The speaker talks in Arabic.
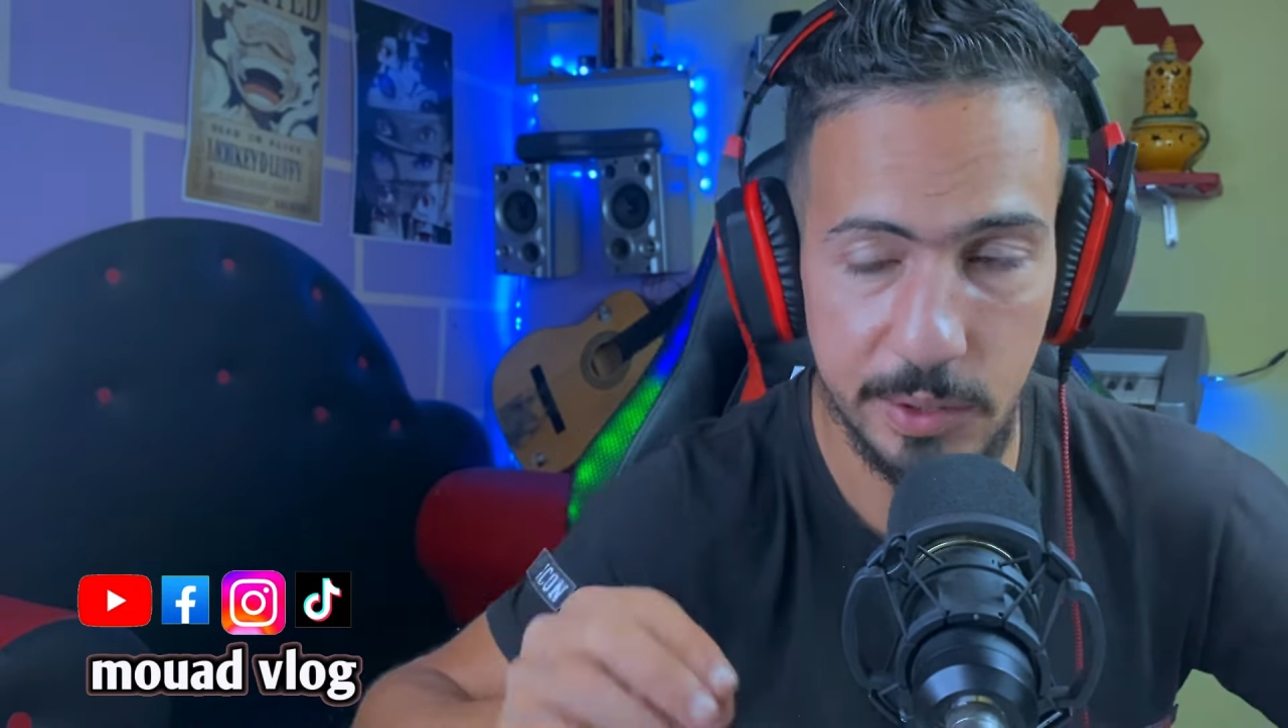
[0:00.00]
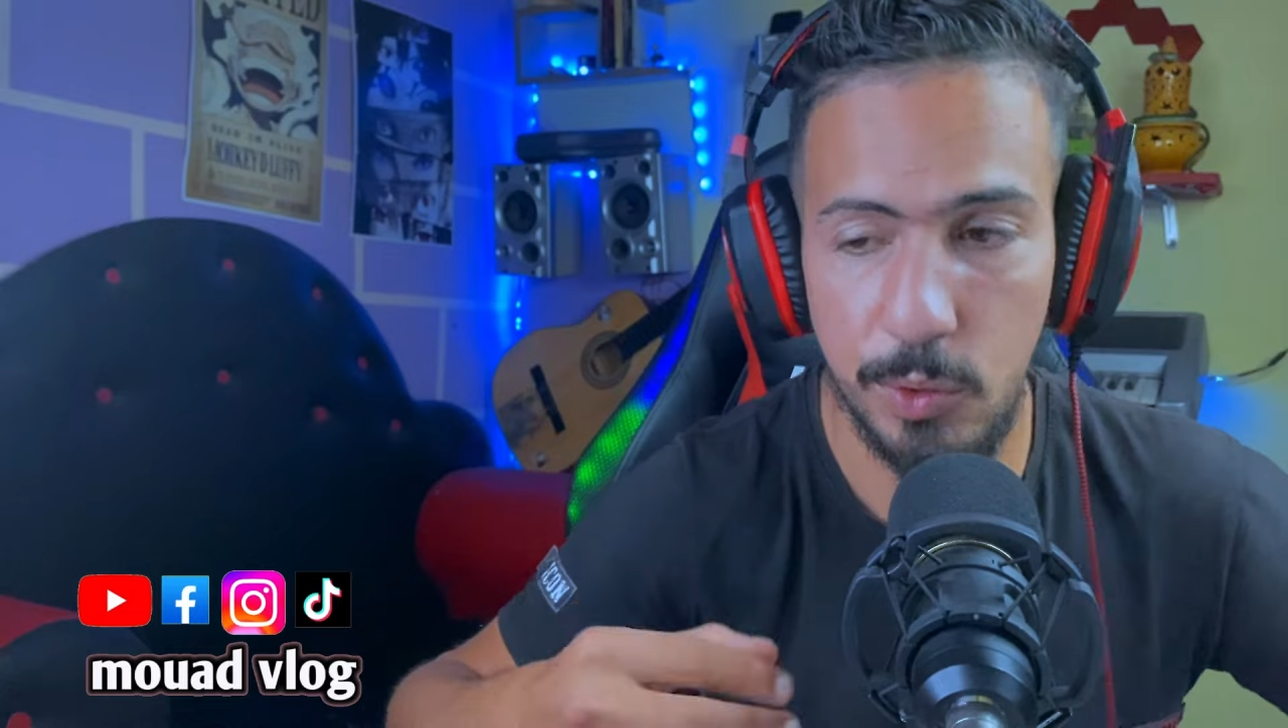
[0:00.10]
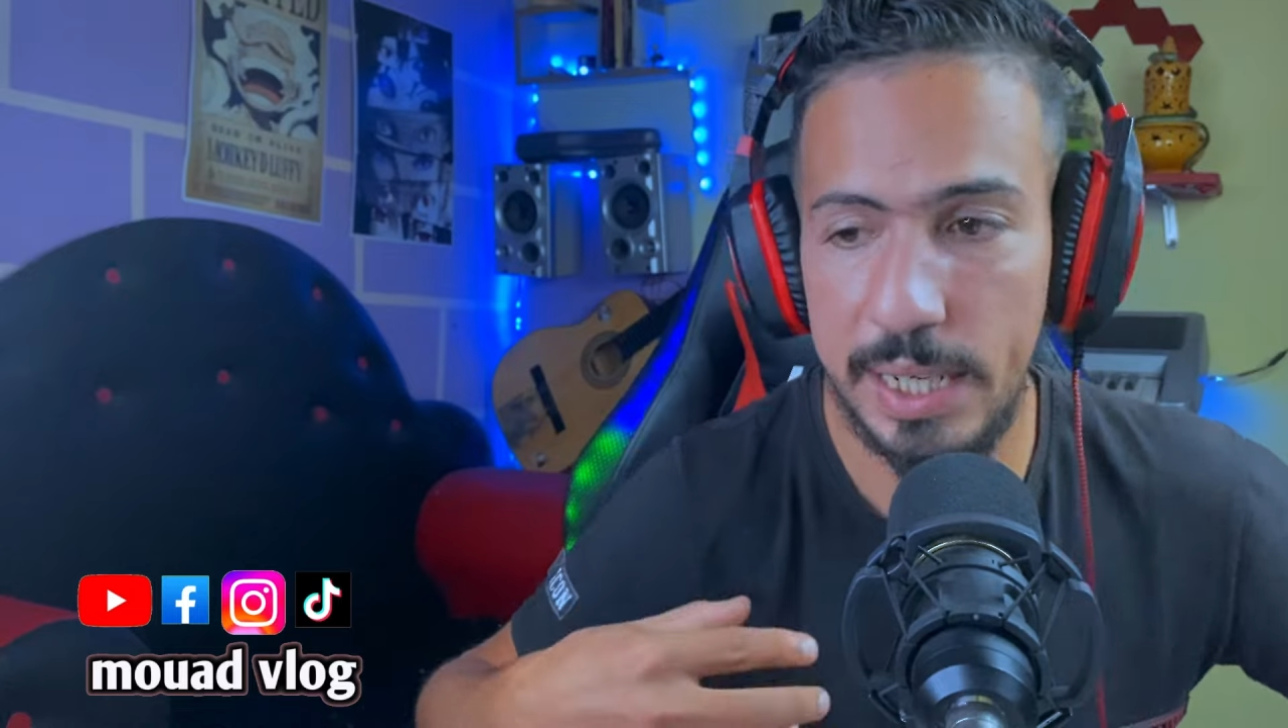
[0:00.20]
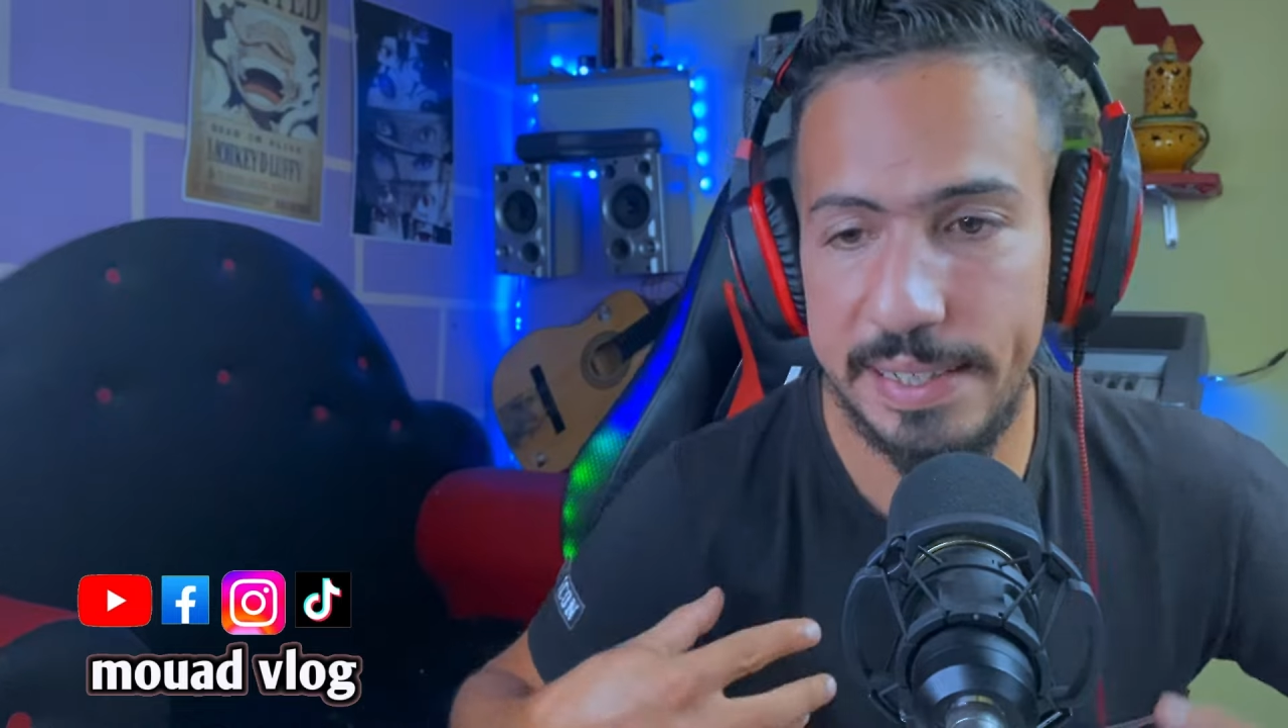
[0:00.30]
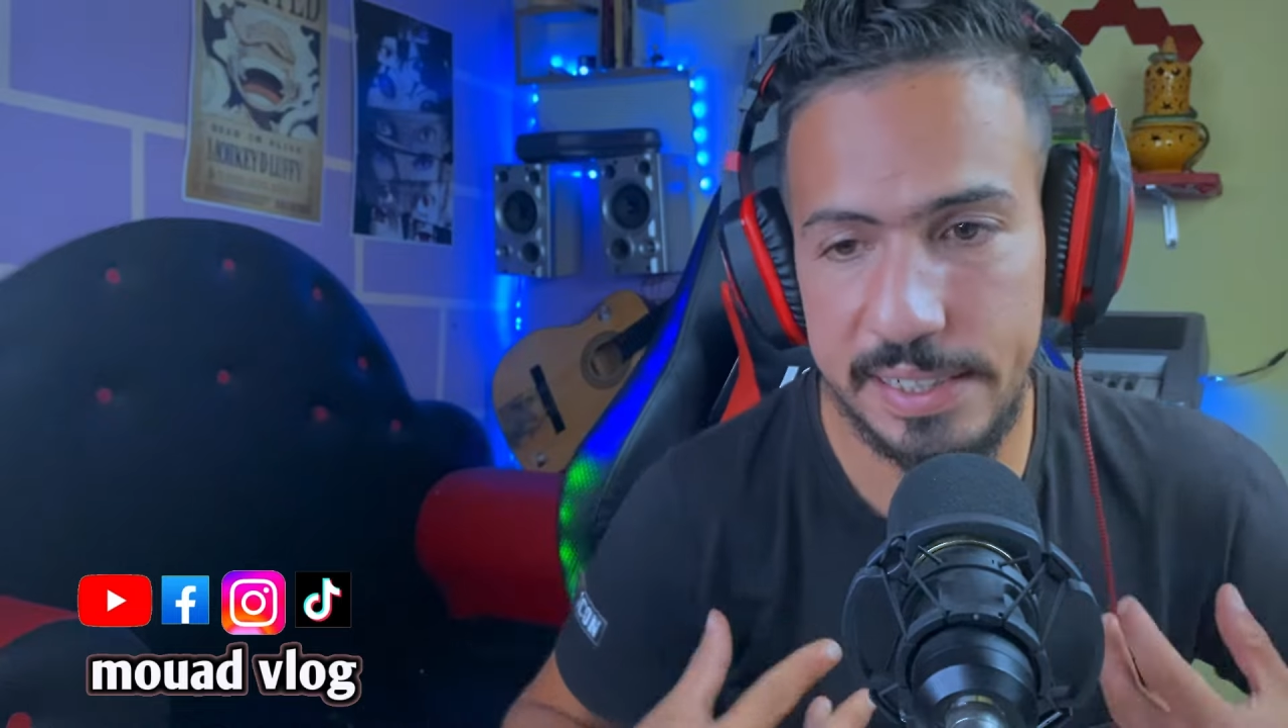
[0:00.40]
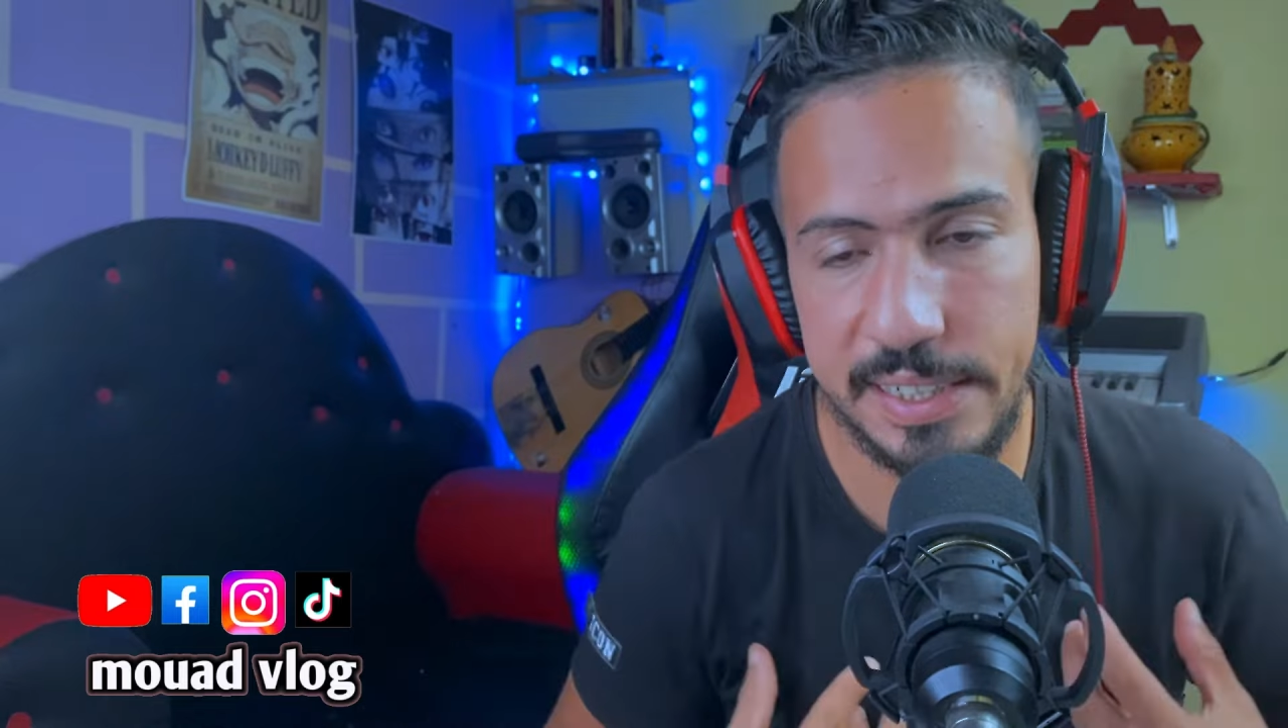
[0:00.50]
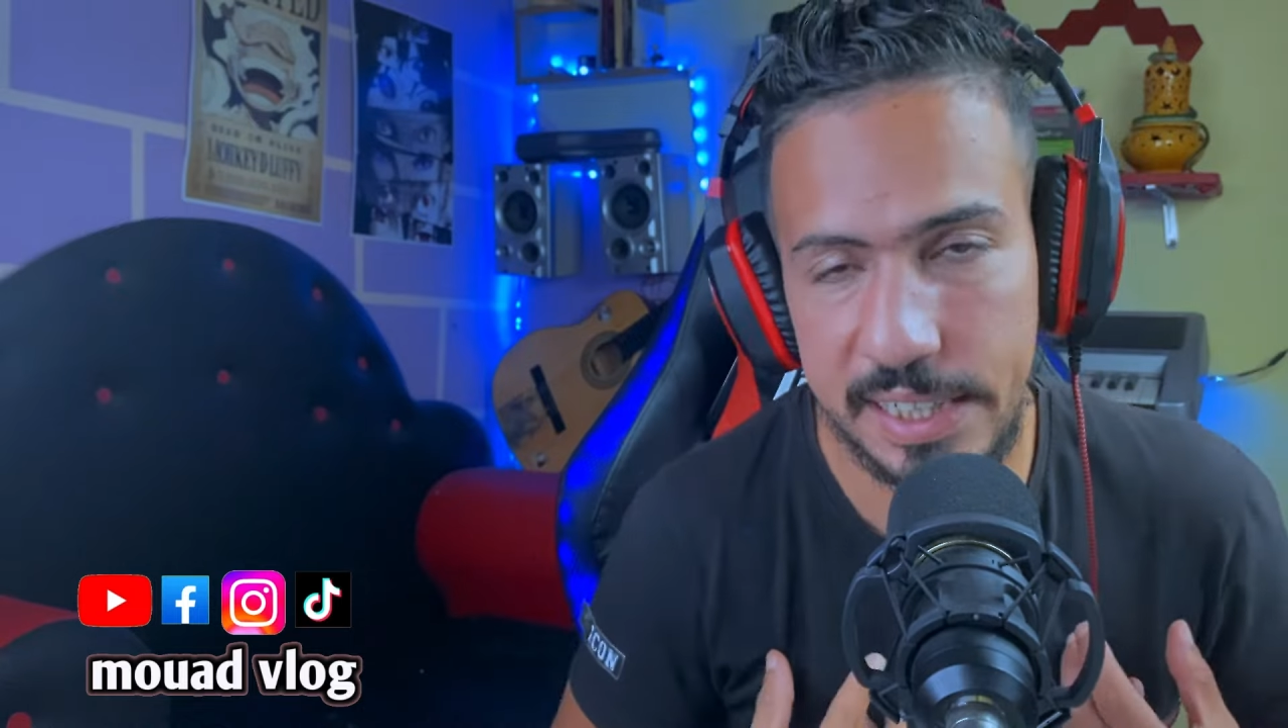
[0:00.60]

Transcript: ولكن